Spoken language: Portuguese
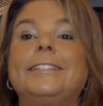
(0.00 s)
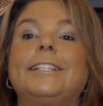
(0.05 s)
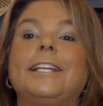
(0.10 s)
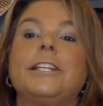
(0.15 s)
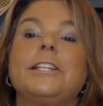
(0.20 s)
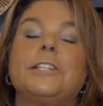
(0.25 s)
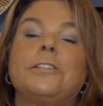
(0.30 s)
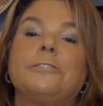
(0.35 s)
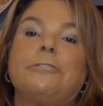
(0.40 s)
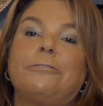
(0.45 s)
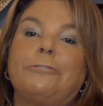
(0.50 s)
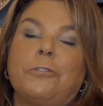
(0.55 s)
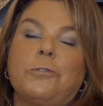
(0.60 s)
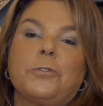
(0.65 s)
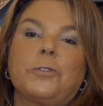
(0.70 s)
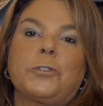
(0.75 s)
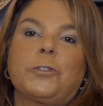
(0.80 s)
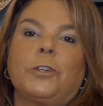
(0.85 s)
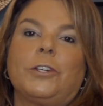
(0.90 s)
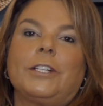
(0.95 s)
tem que
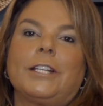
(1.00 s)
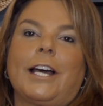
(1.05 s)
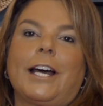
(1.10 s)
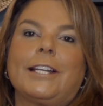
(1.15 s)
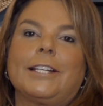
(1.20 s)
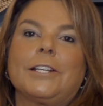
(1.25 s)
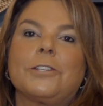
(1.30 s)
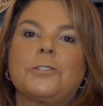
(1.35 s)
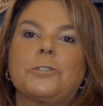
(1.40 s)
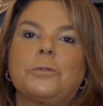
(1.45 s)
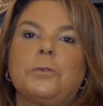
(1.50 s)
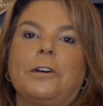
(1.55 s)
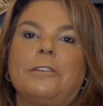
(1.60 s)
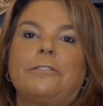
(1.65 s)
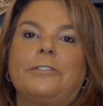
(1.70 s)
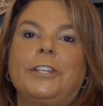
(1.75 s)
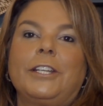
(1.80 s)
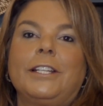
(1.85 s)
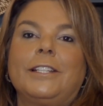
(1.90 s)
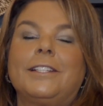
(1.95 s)
funcionar na sua
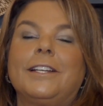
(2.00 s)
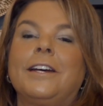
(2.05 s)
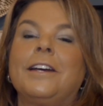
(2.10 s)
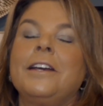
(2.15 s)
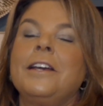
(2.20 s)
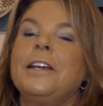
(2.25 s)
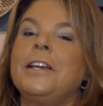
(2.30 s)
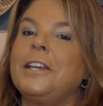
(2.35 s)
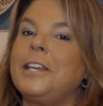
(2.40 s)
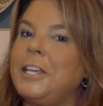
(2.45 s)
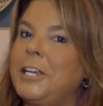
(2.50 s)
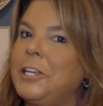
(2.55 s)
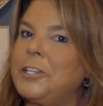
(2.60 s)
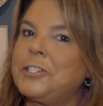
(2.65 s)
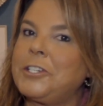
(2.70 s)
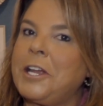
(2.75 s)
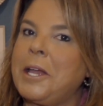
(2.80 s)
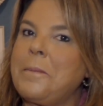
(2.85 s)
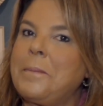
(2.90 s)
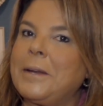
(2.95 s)
vida e
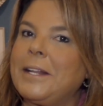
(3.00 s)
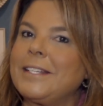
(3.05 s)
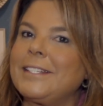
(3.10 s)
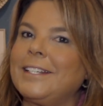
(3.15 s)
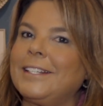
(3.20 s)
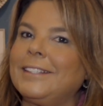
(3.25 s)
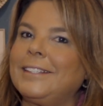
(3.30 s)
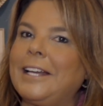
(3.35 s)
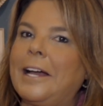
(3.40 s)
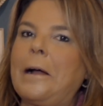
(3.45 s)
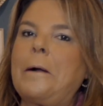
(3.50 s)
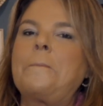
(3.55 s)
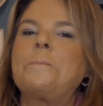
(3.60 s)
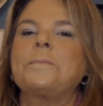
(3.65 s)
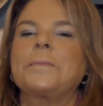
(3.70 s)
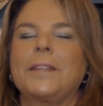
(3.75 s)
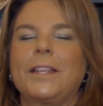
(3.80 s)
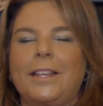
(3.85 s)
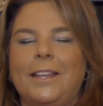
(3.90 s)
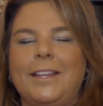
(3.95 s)
te
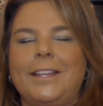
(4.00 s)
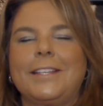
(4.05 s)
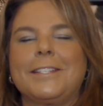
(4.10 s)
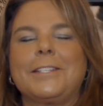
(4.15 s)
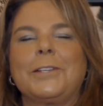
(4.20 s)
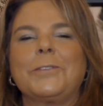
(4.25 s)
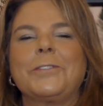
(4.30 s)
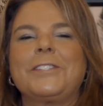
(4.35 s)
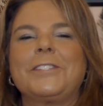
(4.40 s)
representar. Esse é o